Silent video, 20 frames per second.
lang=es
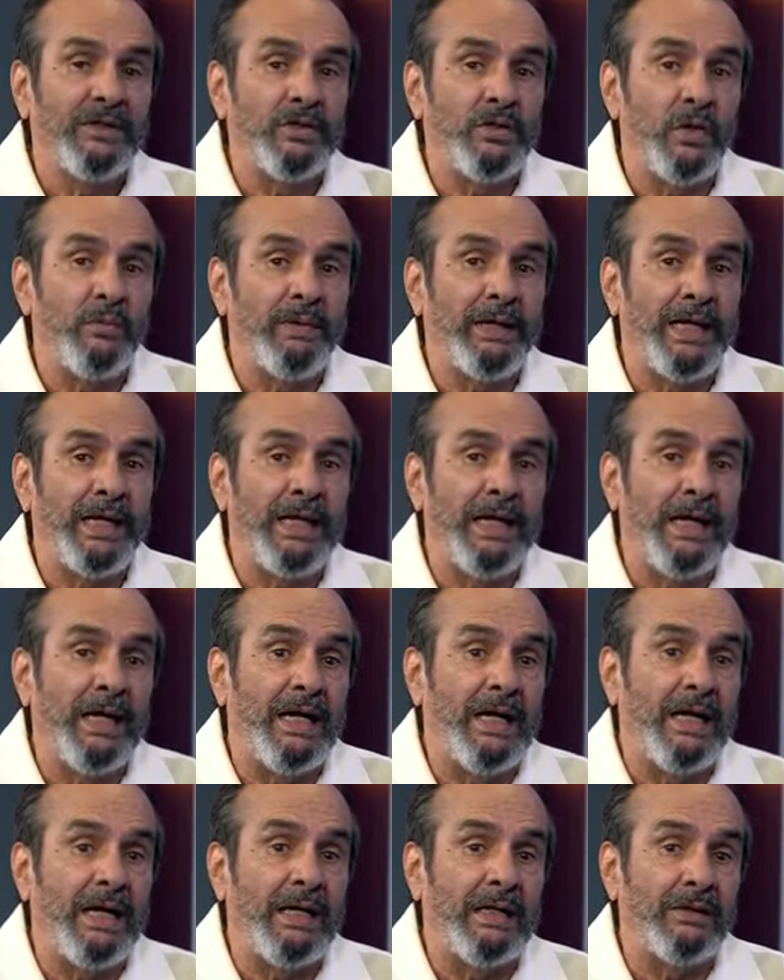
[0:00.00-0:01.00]
Yo
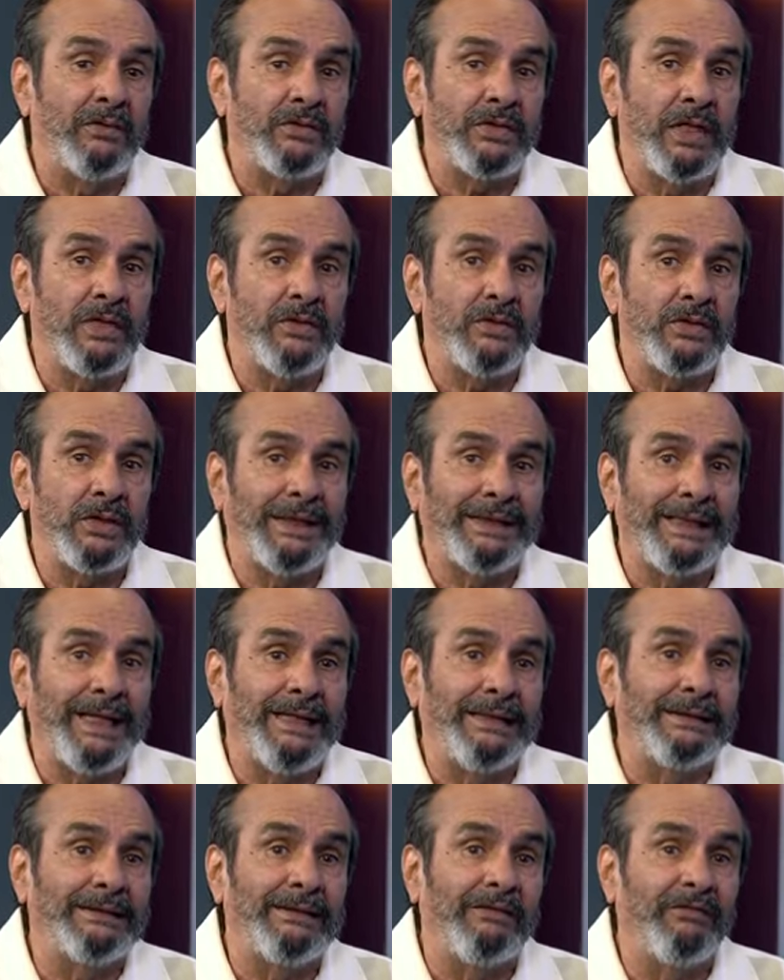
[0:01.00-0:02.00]
para los años
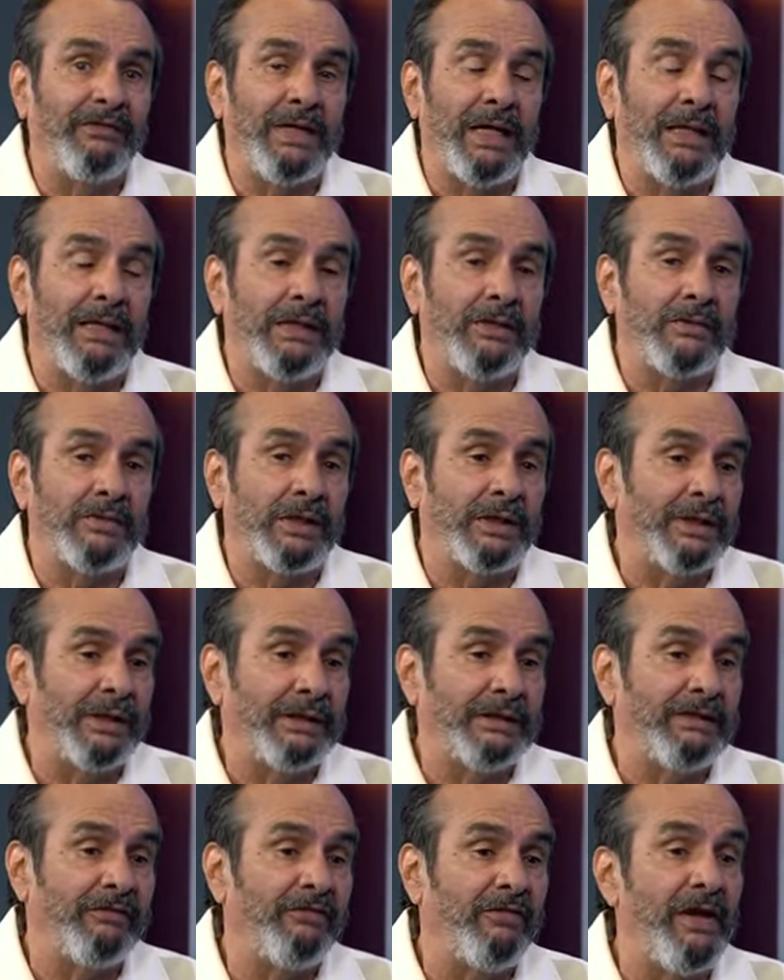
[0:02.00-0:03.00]
70, finales de los
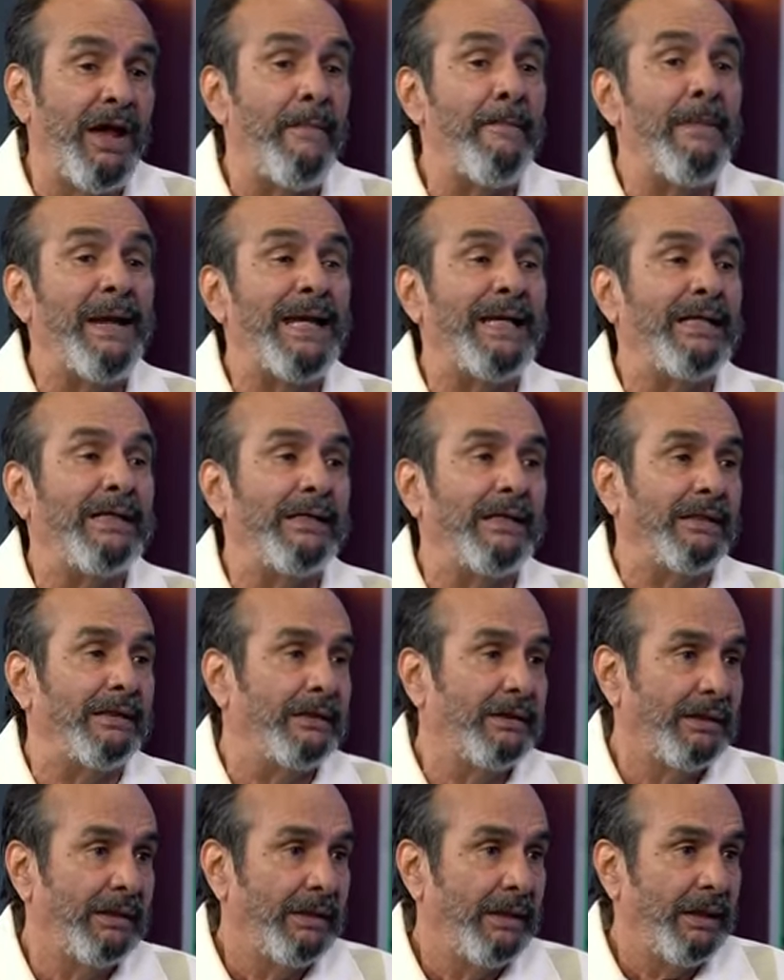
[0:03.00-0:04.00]
70, fui a Mérida
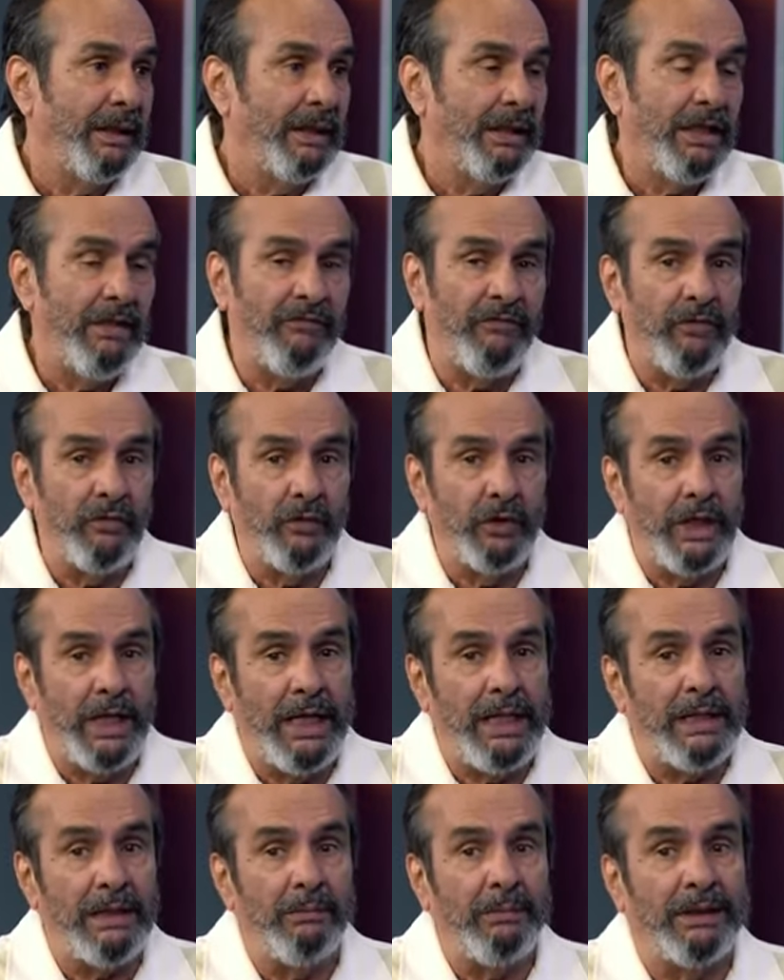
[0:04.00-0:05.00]
y
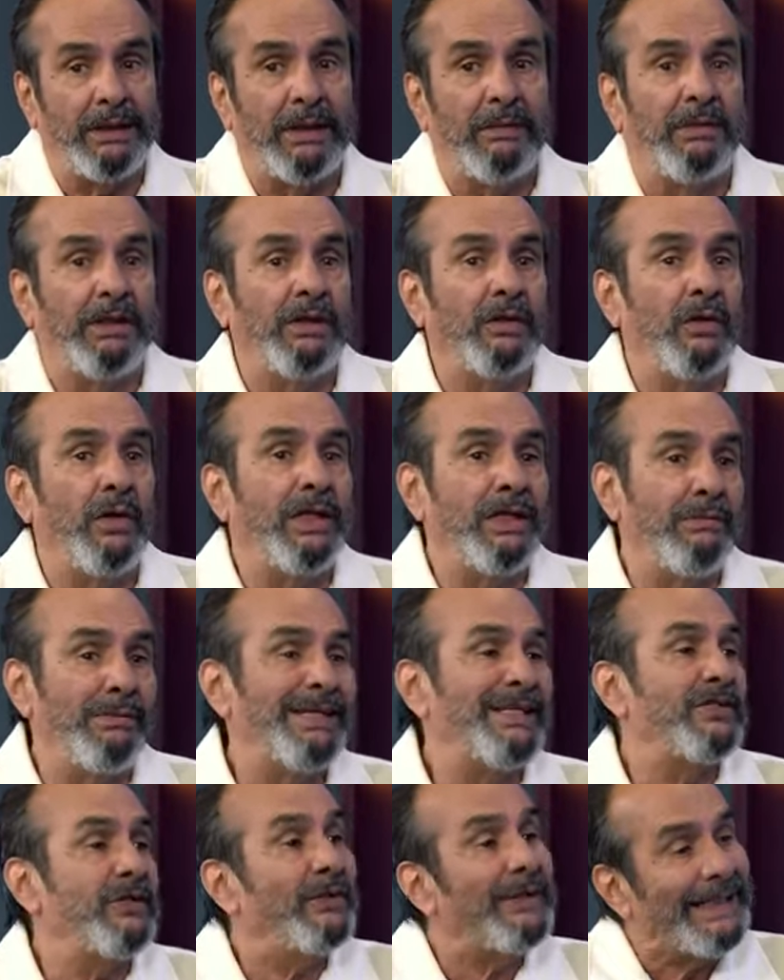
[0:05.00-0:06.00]
fundé el departamento de
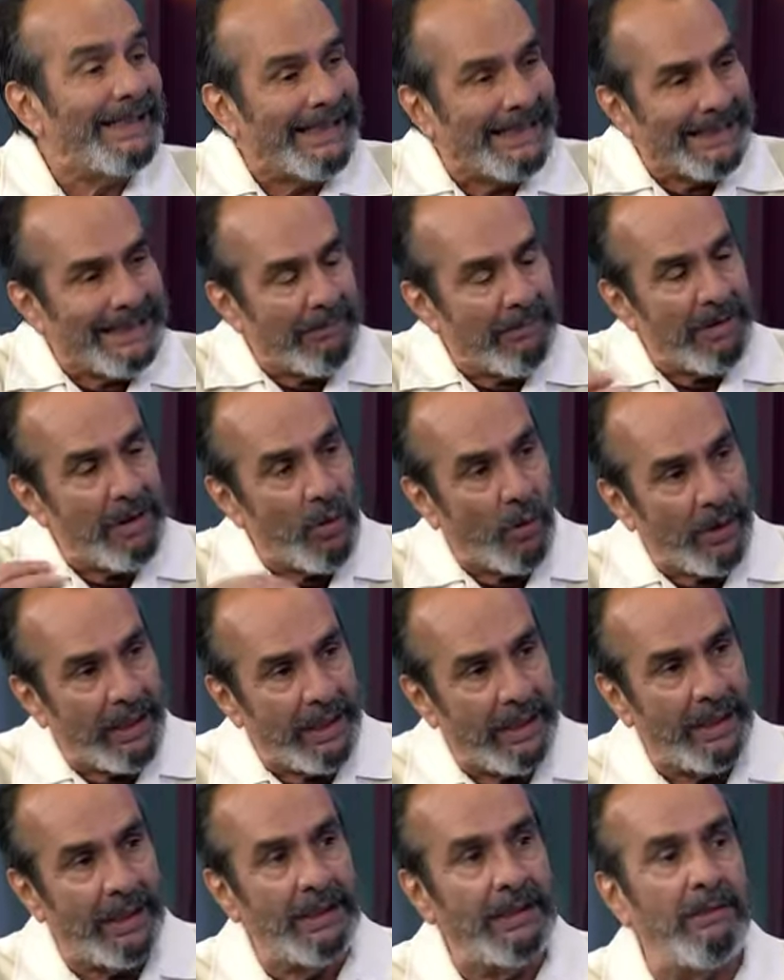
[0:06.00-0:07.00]
animación en el de, lo
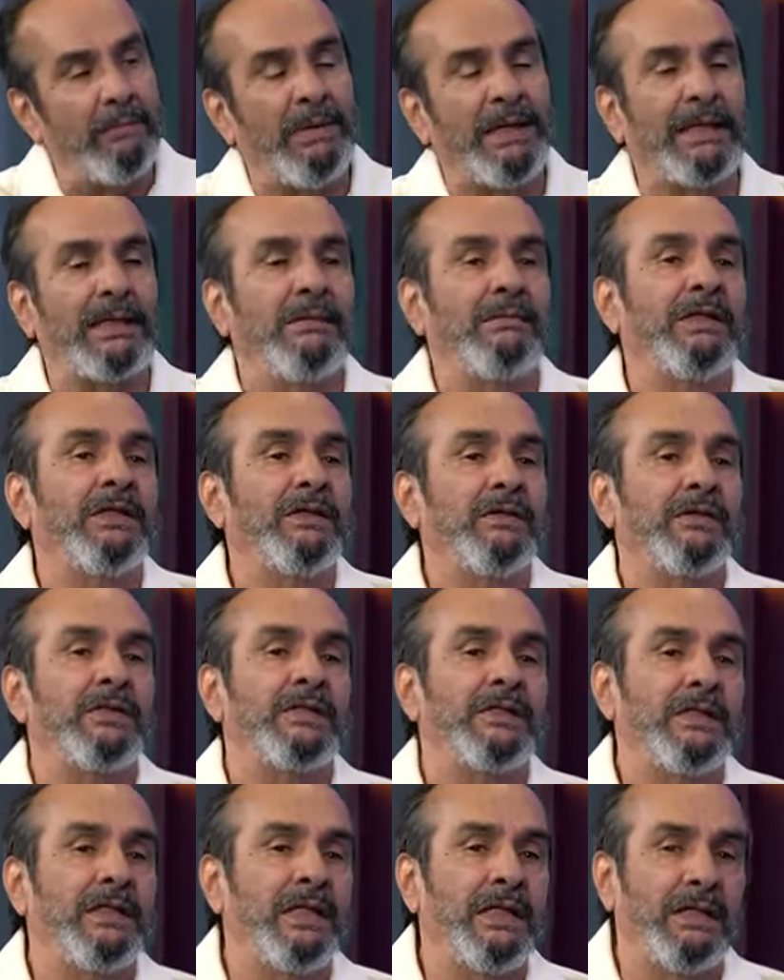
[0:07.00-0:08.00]
que era el departamento de
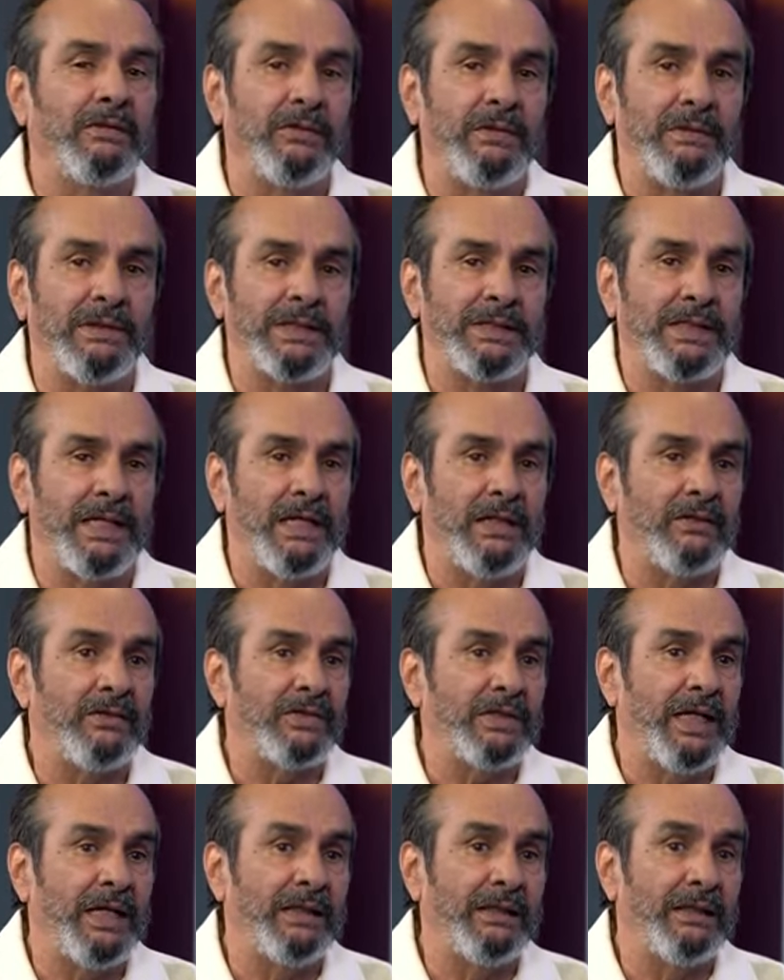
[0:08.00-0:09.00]
cine de la Universidad de
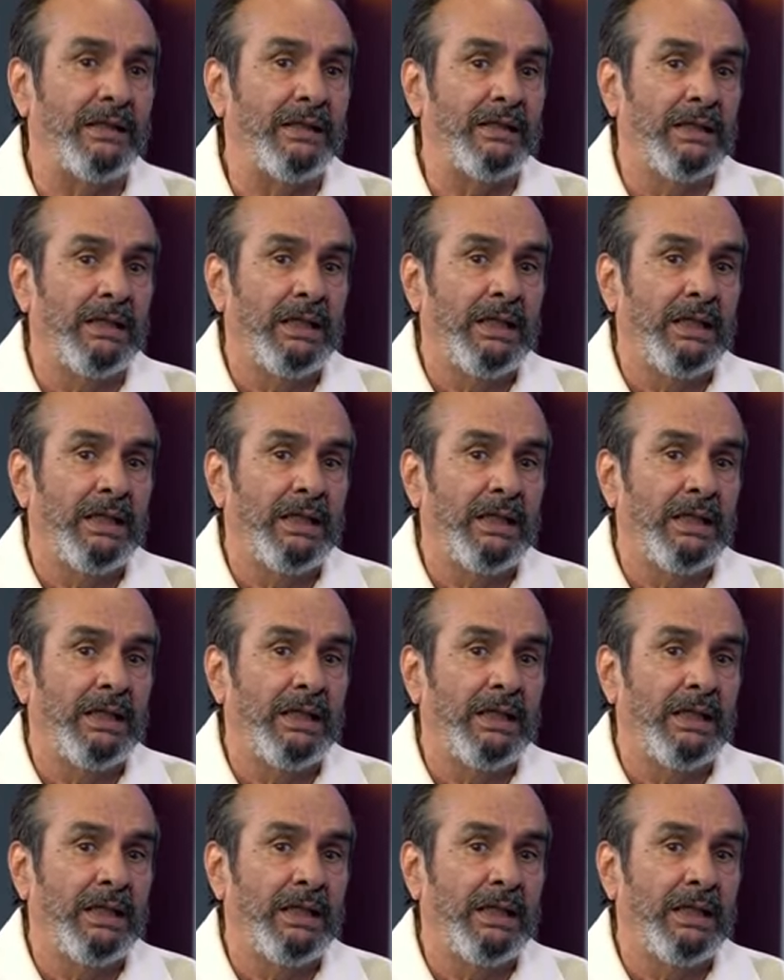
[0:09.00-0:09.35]
los Andes.